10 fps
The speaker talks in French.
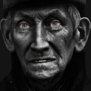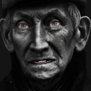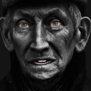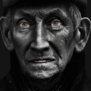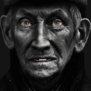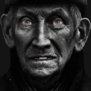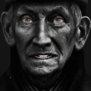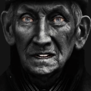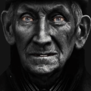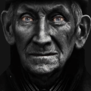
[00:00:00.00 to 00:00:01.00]
doit être au
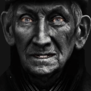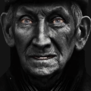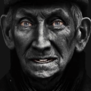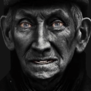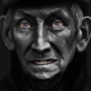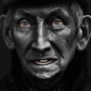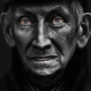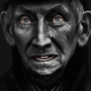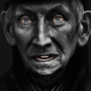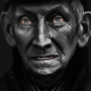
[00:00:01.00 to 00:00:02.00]
centre des débats
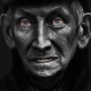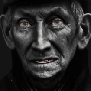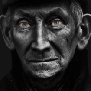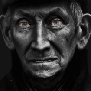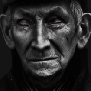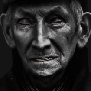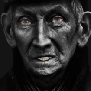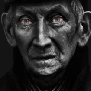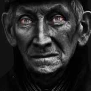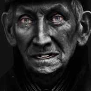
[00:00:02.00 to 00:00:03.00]
d'un déploiement
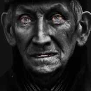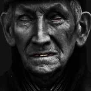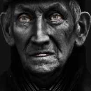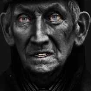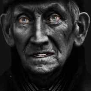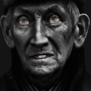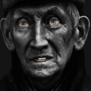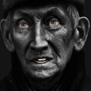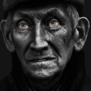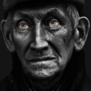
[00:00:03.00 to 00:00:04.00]
visionnaire
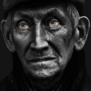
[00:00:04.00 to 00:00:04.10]
revivifiant.